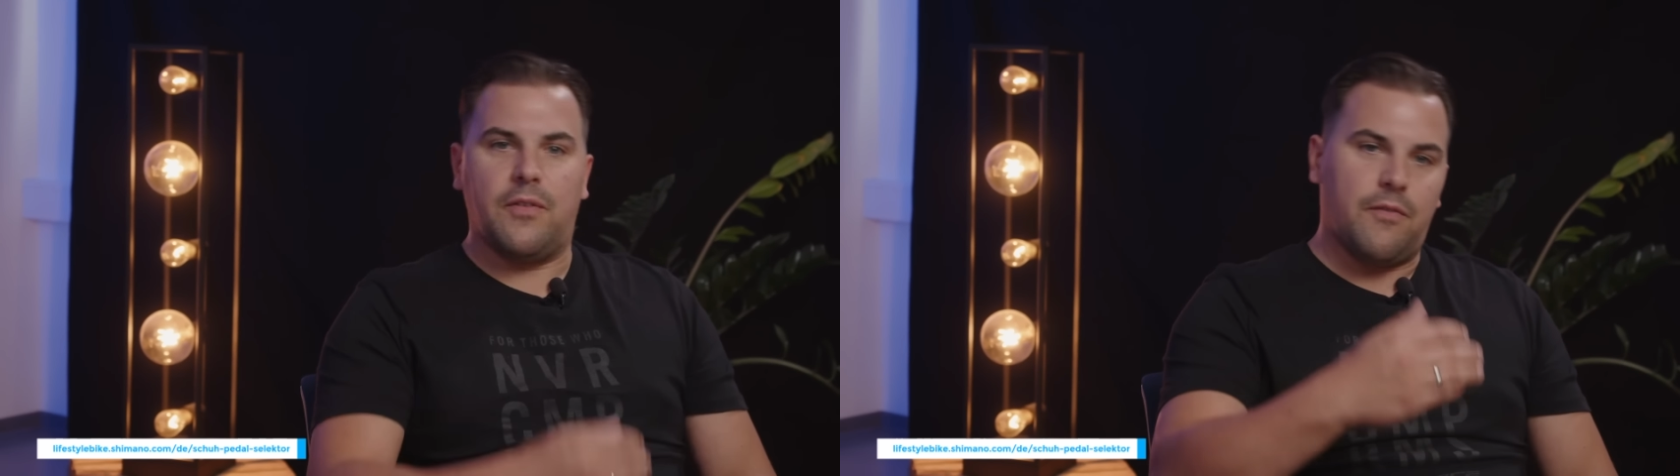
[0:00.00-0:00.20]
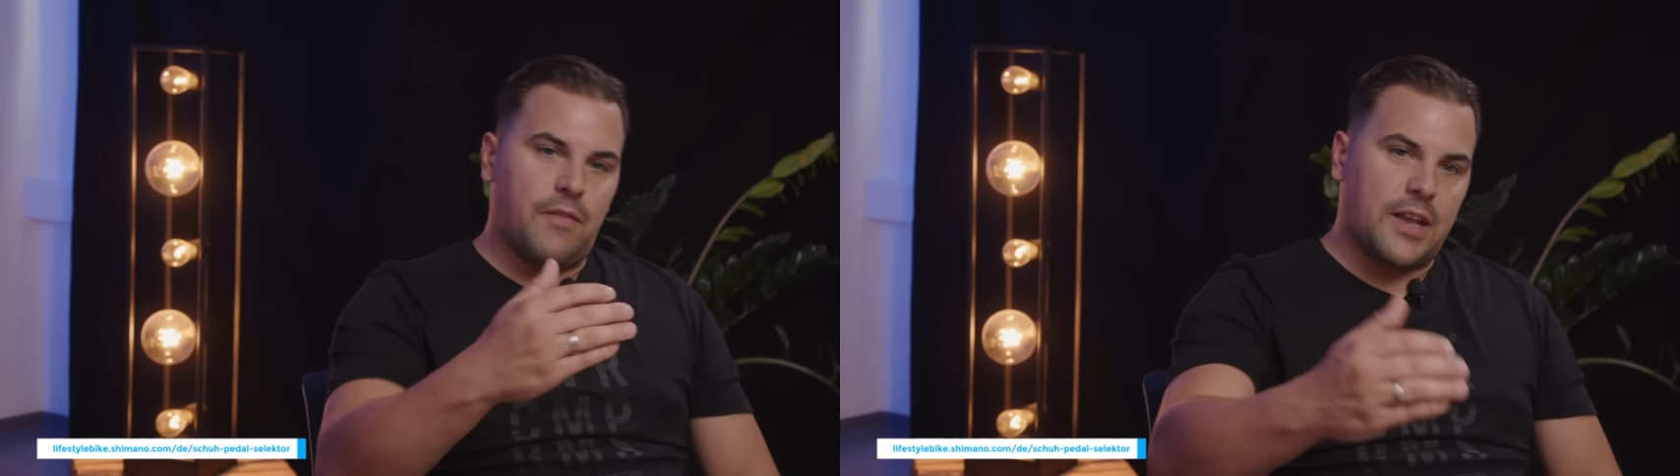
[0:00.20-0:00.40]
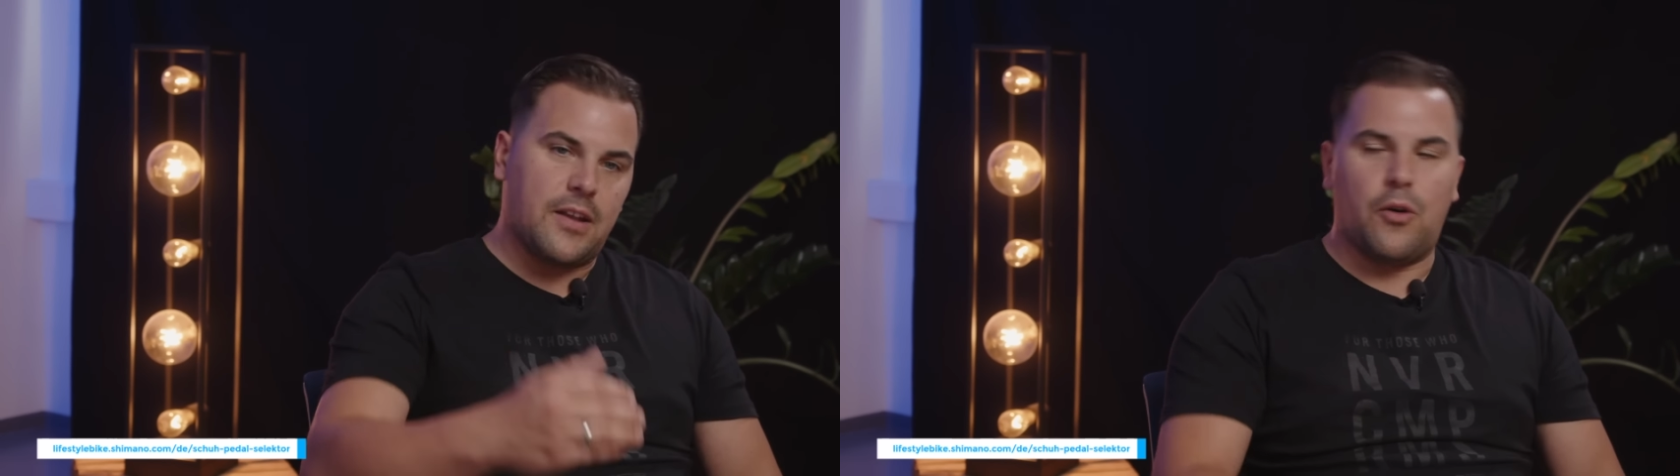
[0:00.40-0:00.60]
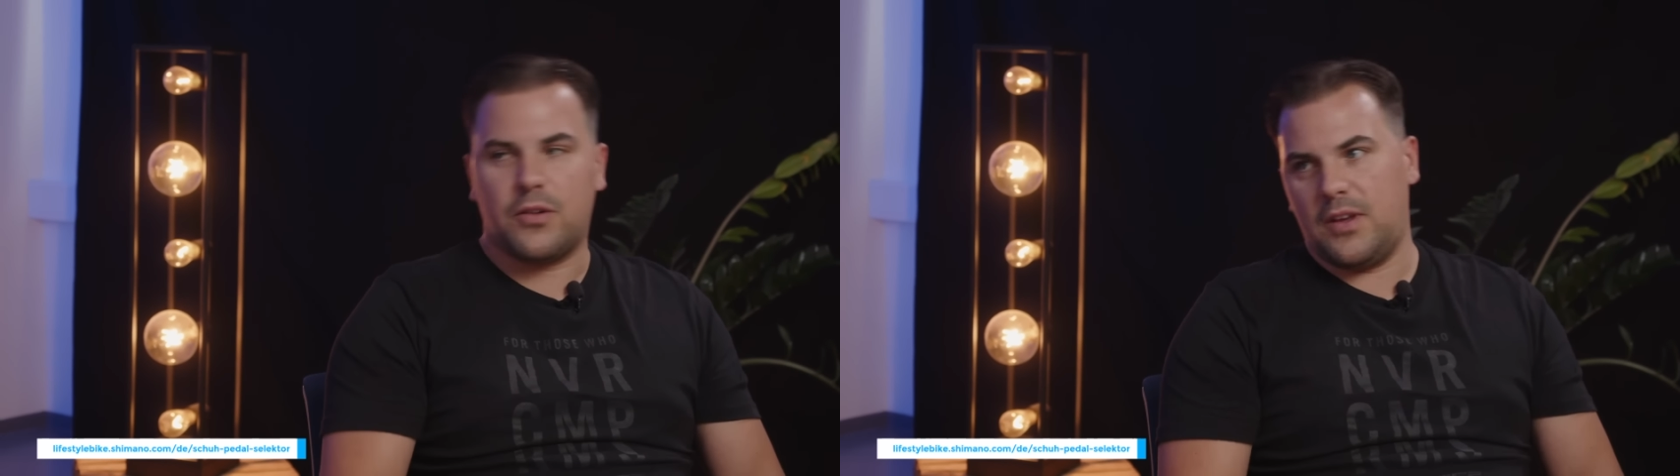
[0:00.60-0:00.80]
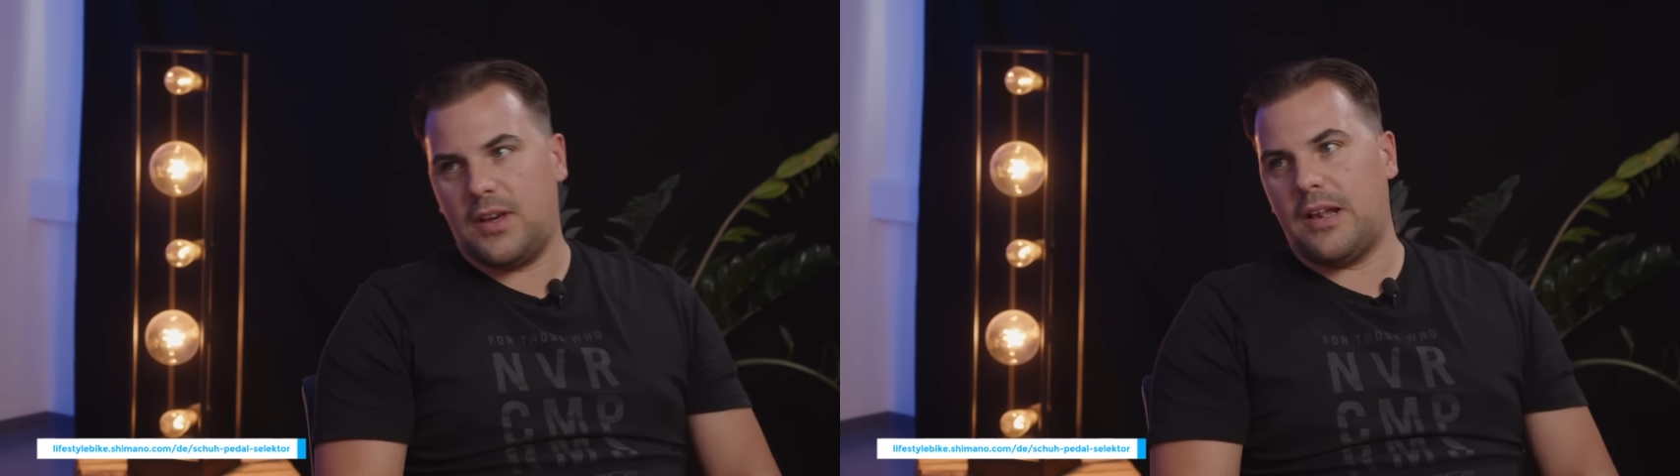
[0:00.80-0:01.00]
werden auch
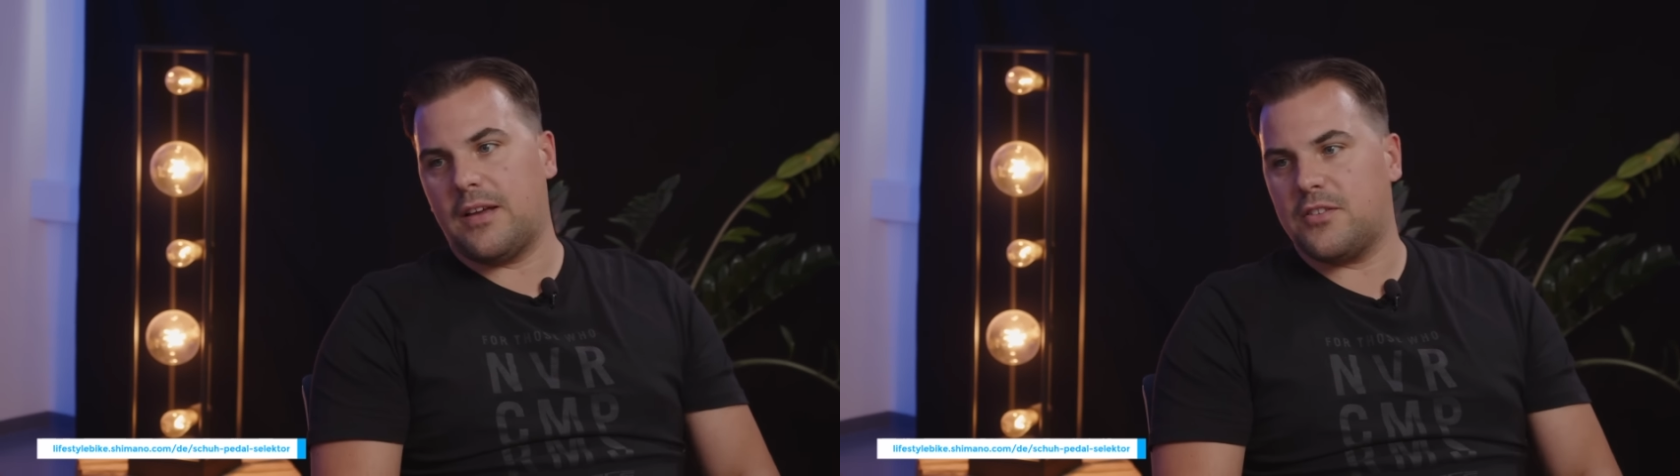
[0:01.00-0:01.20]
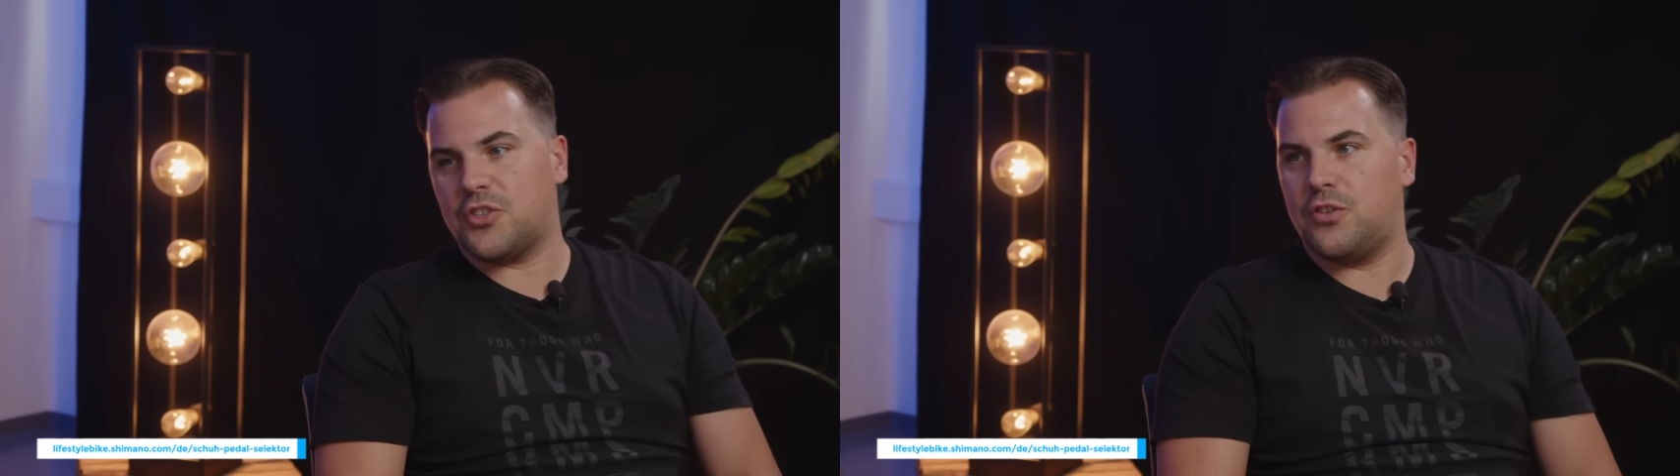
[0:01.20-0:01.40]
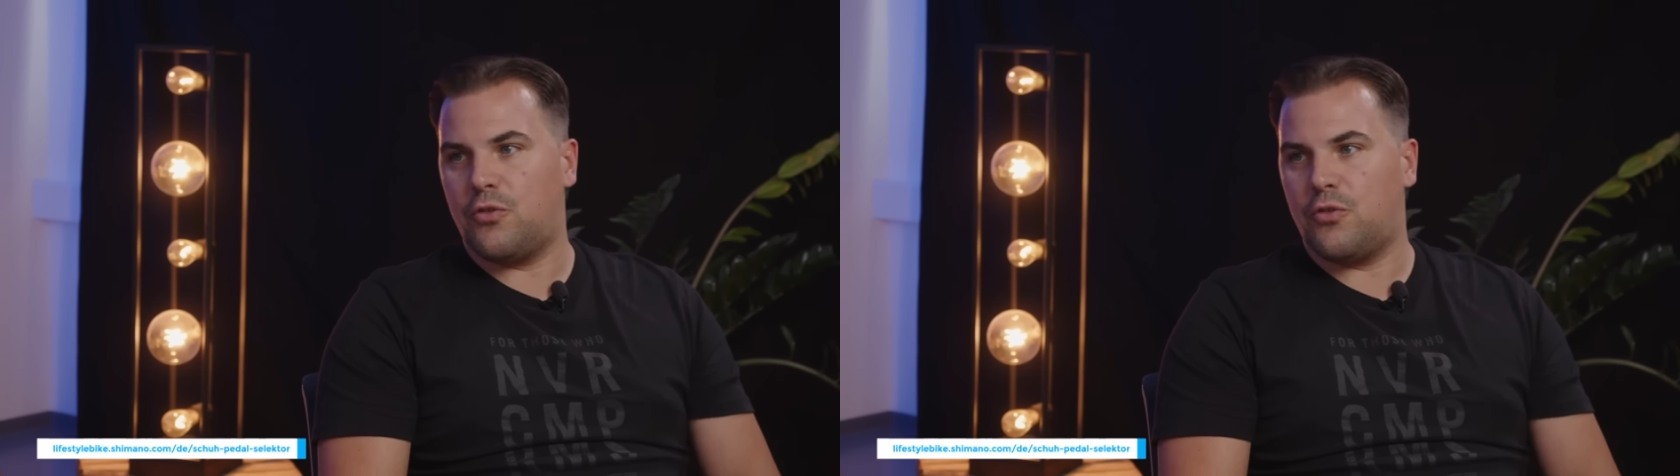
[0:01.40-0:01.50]
die klassischen